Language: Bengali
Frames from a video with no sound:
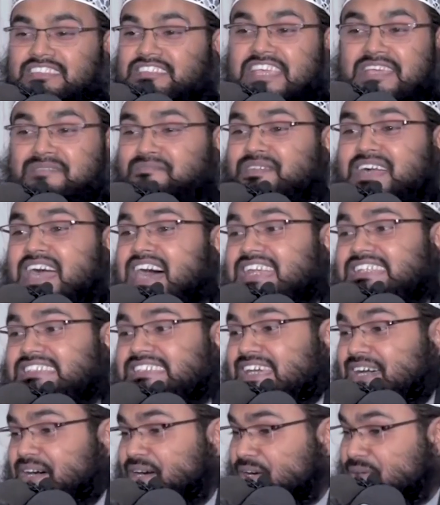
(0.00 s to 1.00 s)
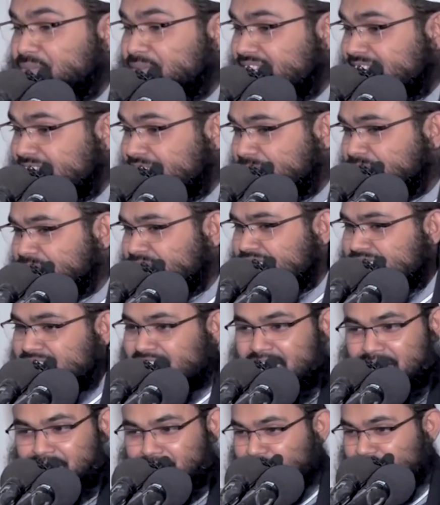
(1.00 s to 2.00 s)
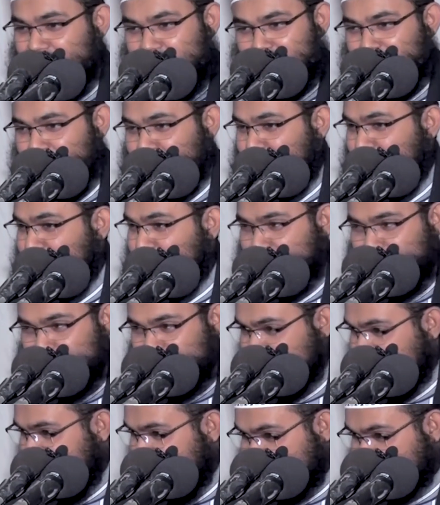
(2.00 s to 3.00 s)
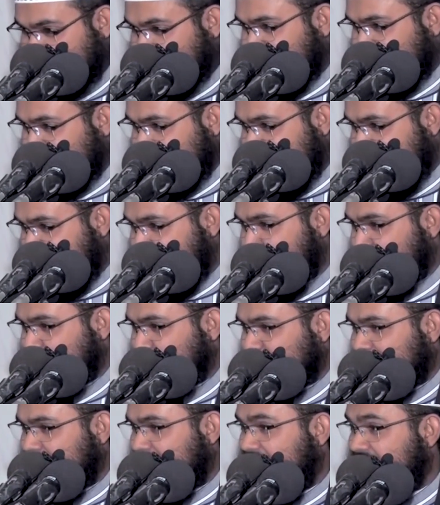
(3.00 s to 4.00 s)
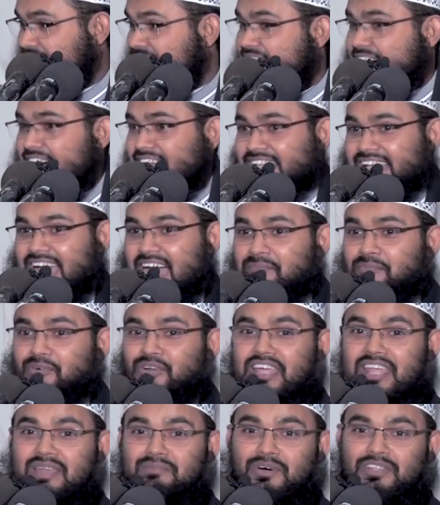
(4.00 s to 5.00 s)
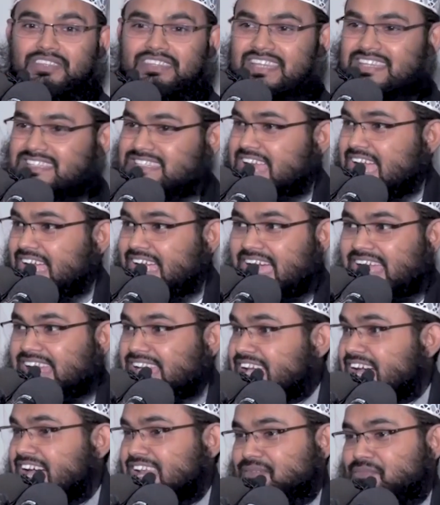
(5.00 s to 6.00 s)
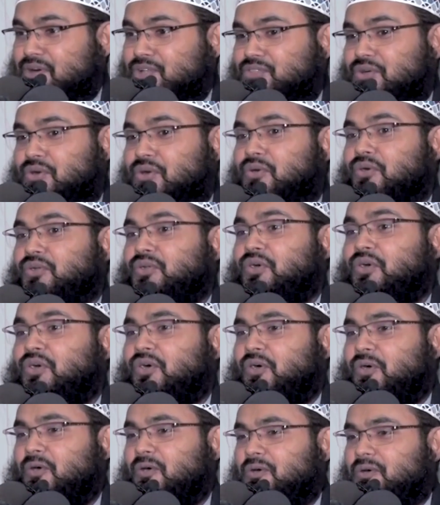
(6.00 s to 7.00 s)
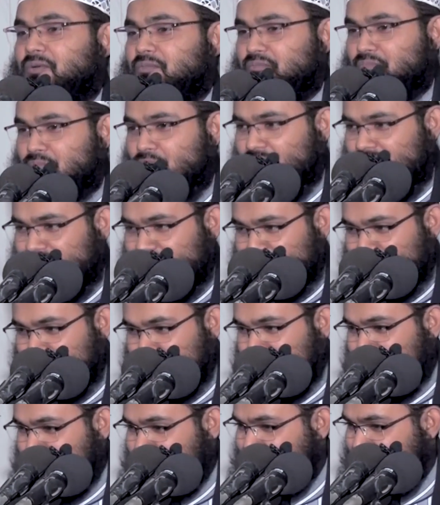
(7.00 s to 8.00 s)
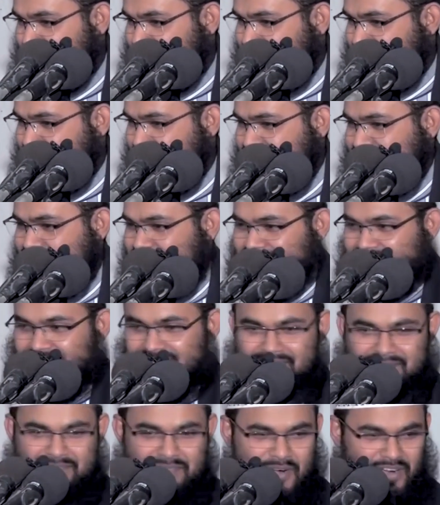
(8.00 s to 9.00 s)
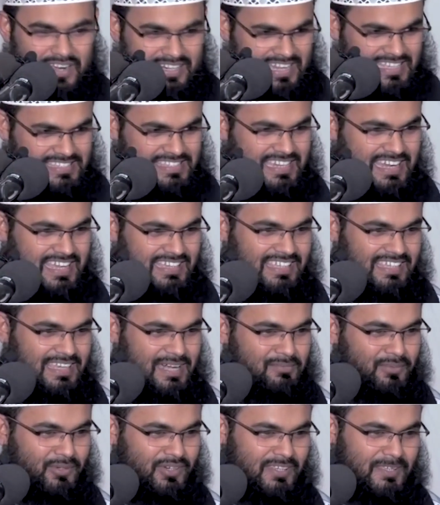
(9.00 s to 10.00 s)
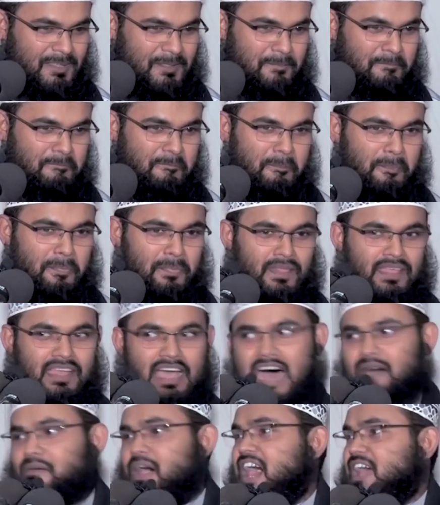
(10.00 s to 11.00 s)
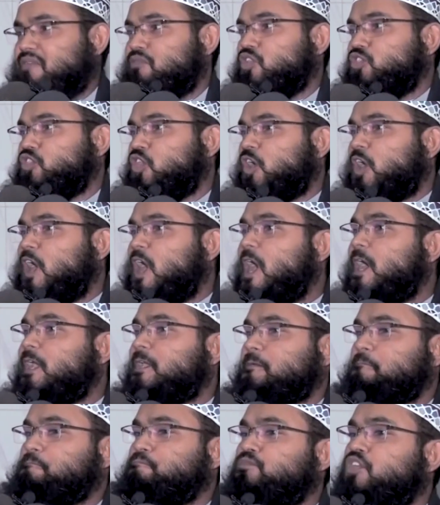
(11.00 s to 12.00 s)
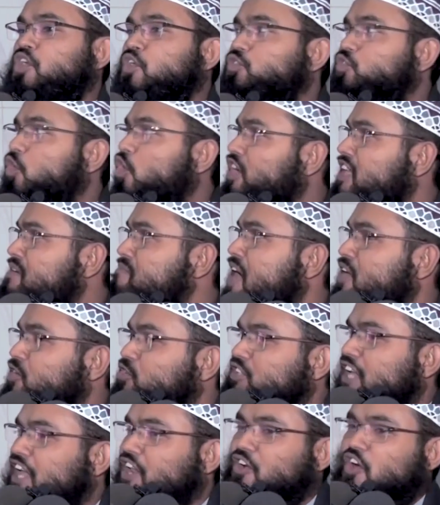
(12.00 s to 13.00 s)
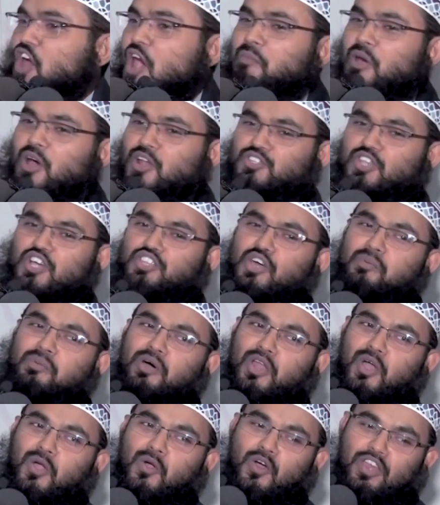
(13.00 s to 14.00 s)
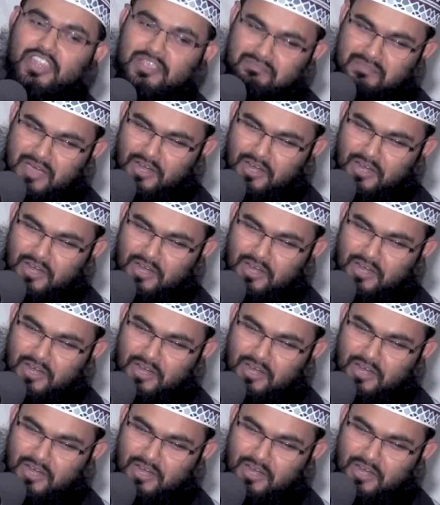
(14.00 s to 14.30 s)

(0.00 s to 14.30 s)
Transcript: এটিএম কার্ড দেওয়া হবে না কাপনের মধ্যে কোনো চেক বই দেওয়া হবে না আর কাপনের মধ্যে টাকা নেয়ার মতো কোনো পকেটও পকেট আছে নাকি কাপড় আমার বন্ধুগণ ধনী মানুষের কবর যত বড় গরিব